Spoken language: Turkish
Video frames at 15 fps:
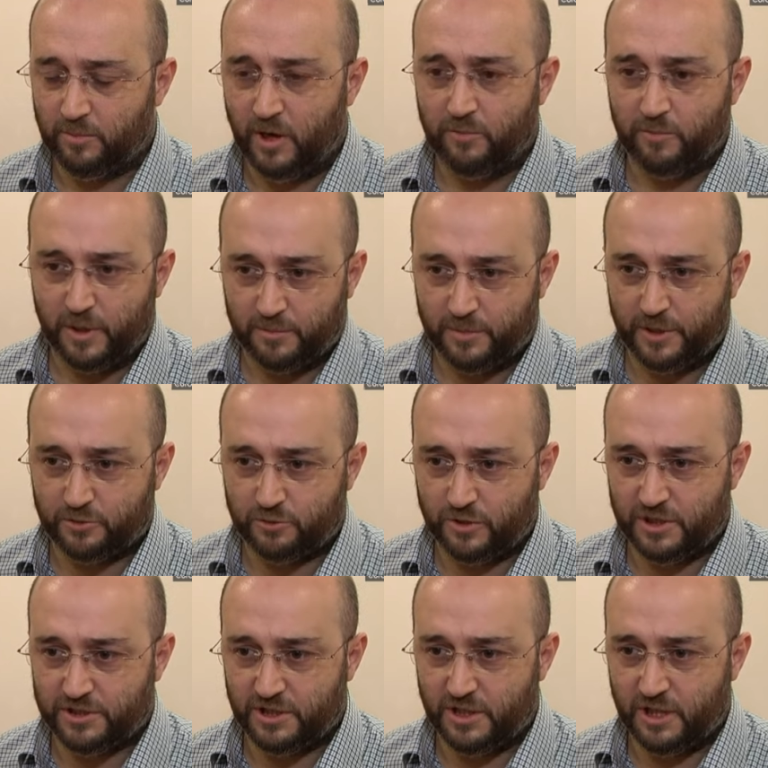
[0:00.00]
Mavi Marmara
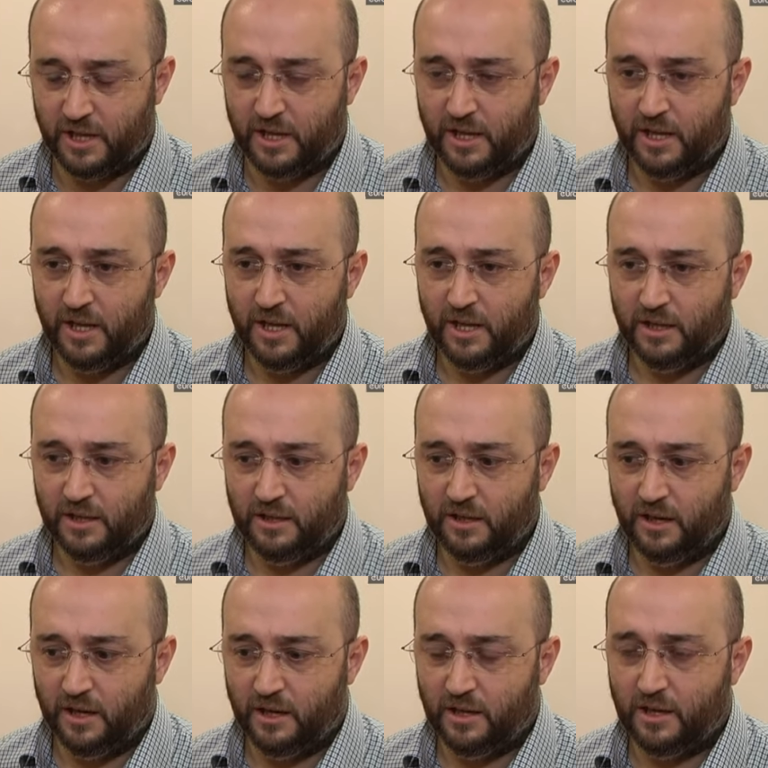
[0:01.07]
süreciyle
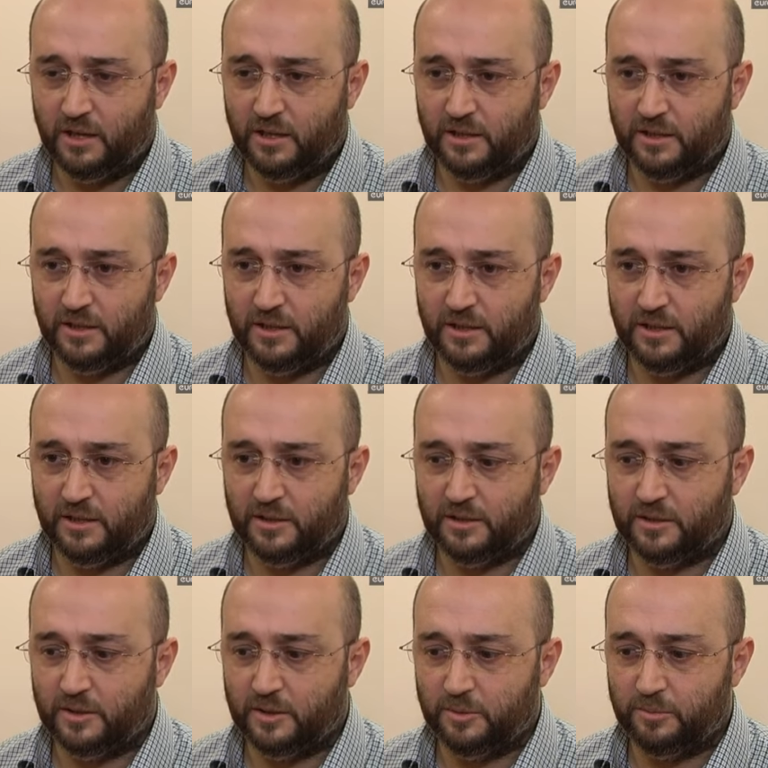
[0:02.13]
İHA
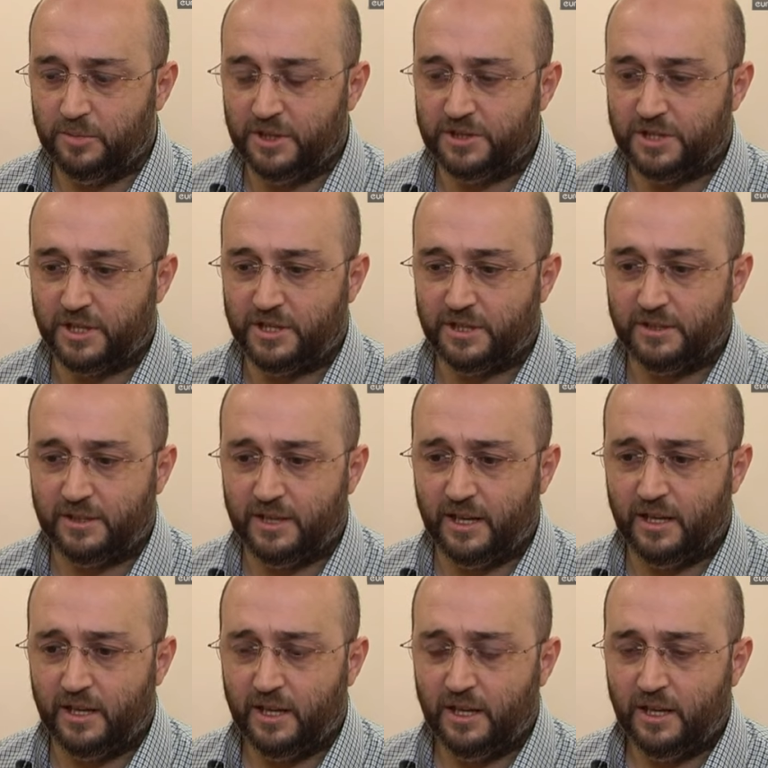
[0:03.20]
e, bir
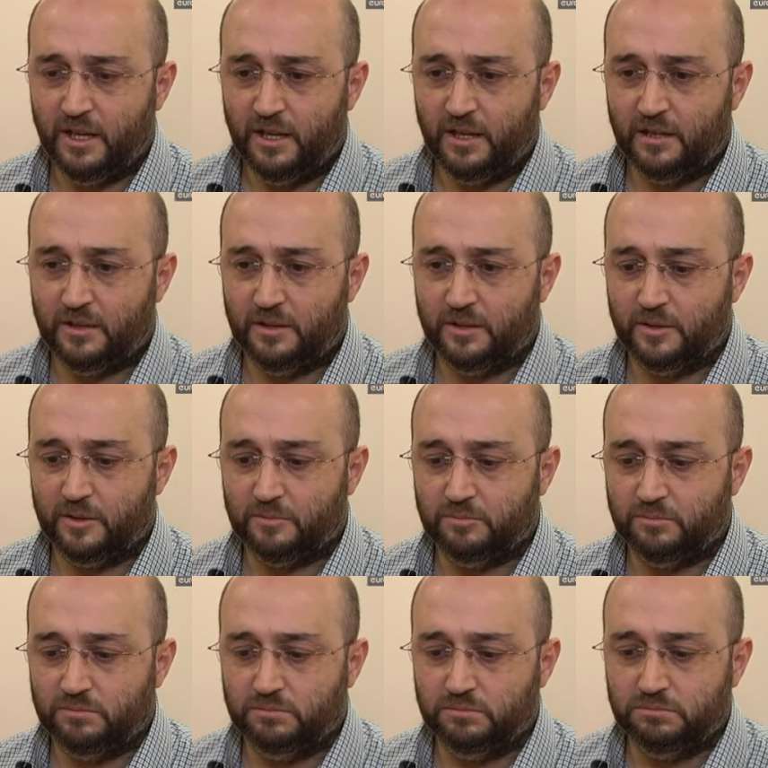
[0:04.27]
şekilde e,
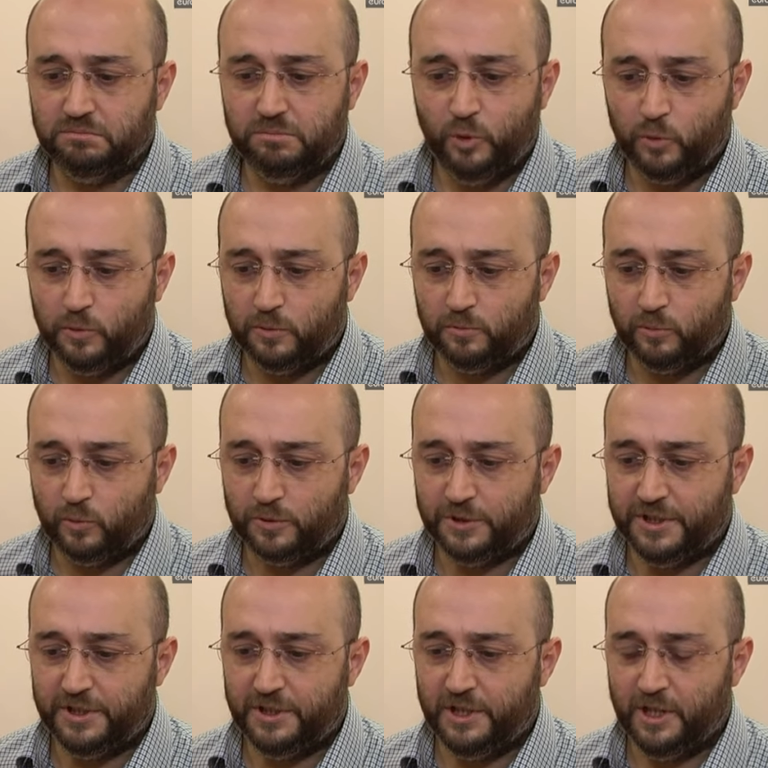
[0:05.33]
bütün bu
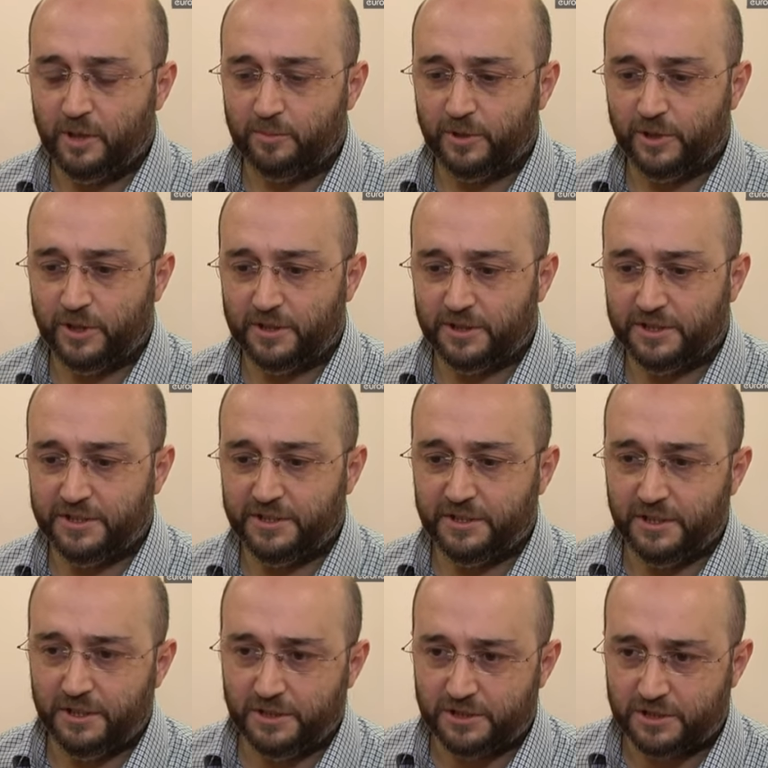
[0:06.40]
kirli yapıları,
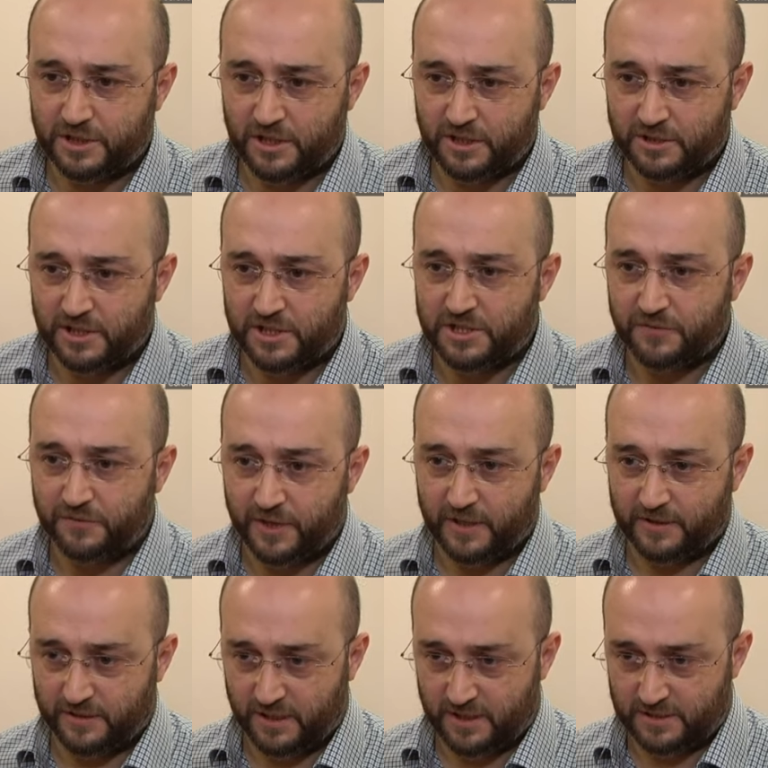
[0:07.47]
kirli ilişkileri deşifre
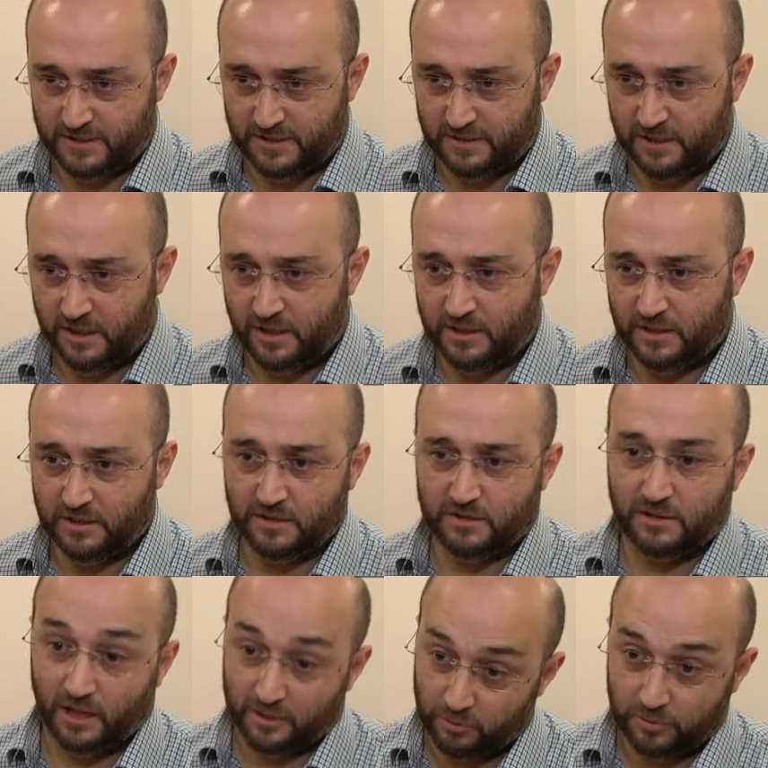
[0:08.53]
etti aslında.
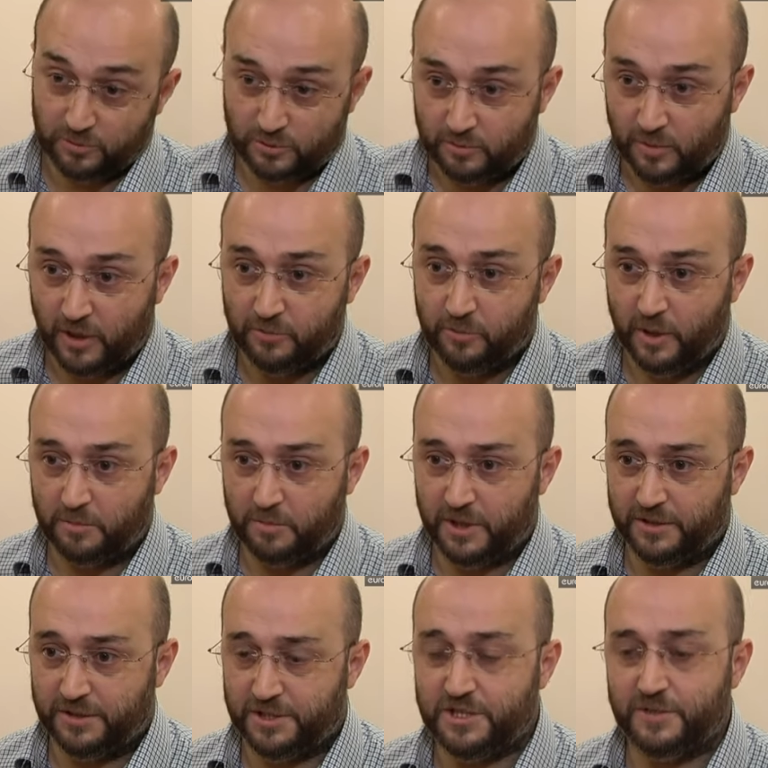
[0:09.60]
E, daha doğrusu Mavi
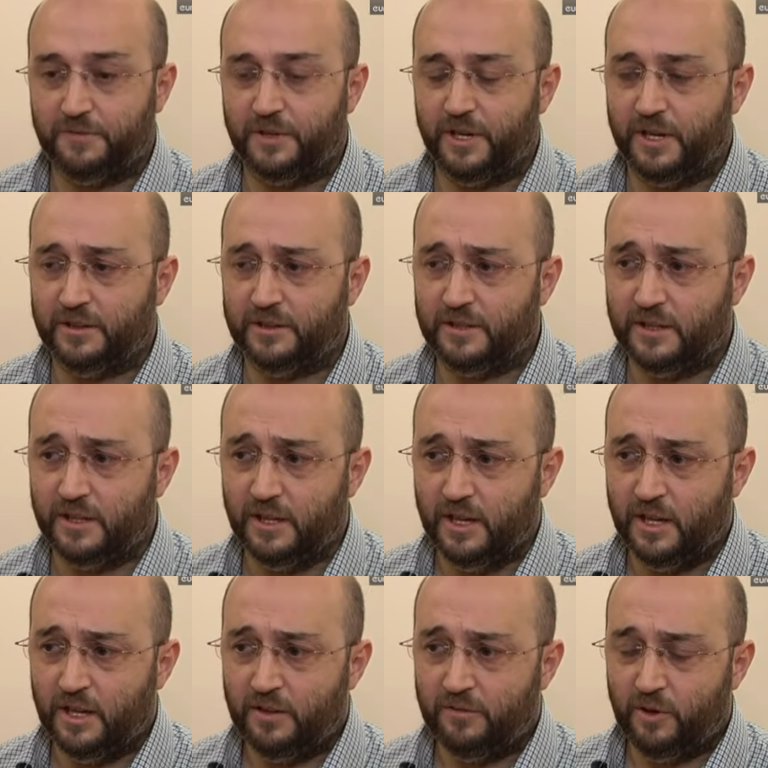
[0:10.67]
Marmara deşifre etti.
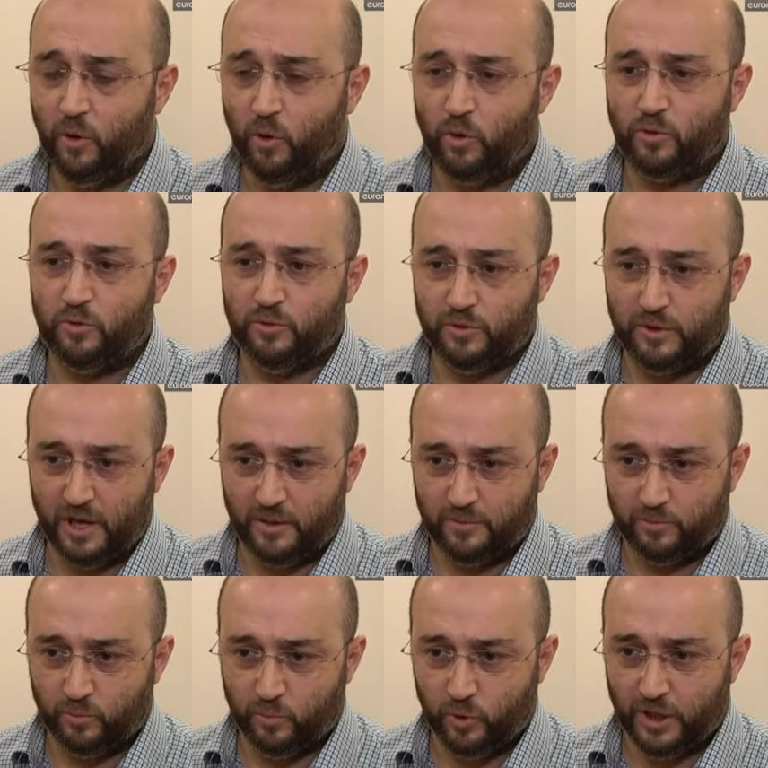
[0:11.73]
Ve o
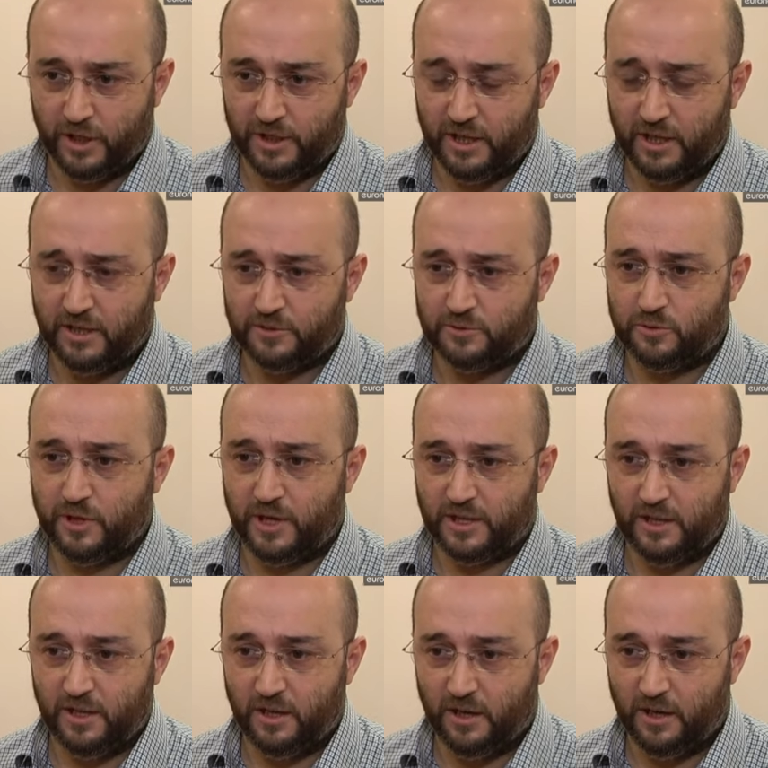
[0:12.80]
günden bu yana
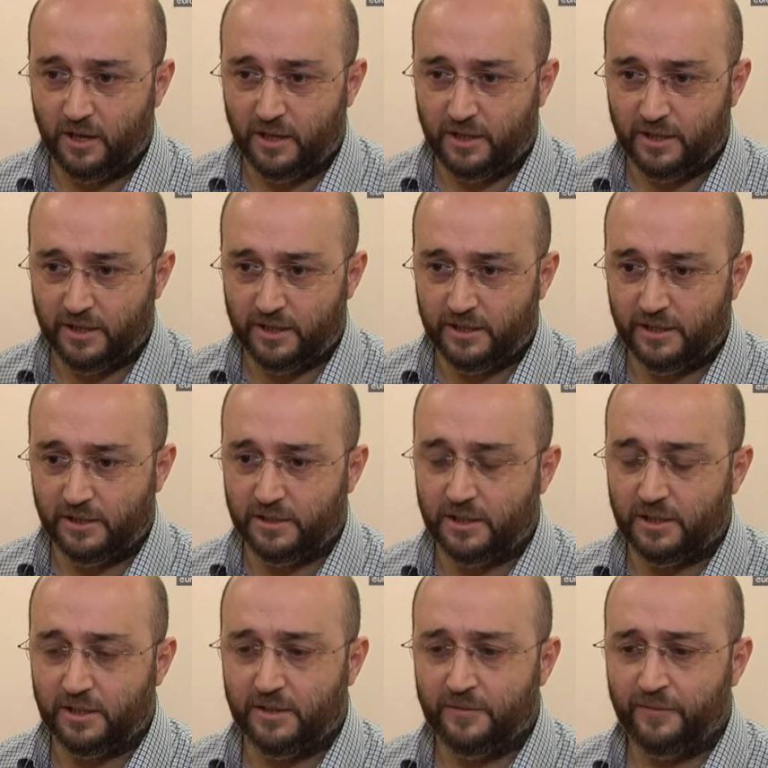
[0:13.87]
sürekli İHA ile
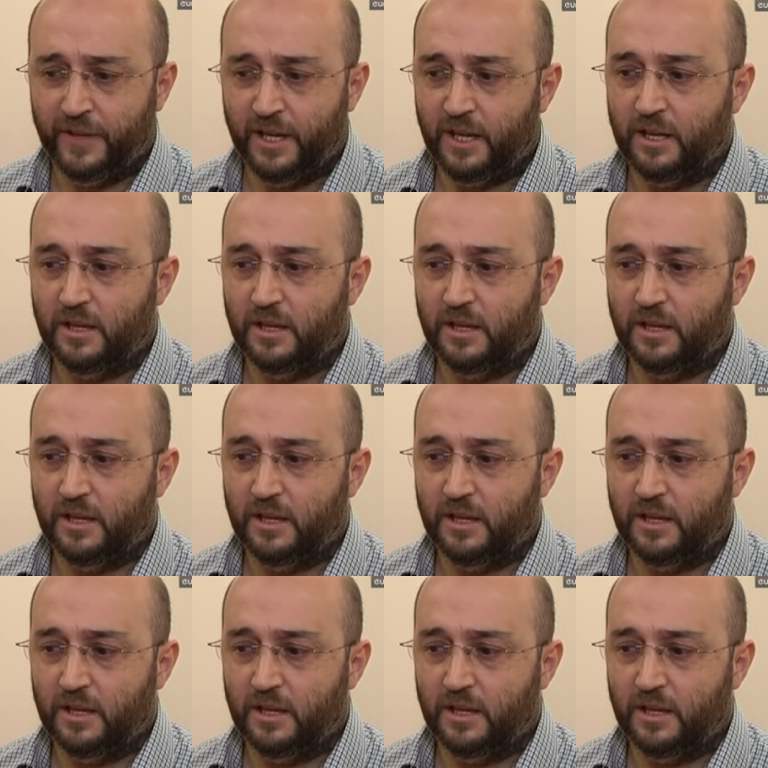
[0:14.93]
ilgili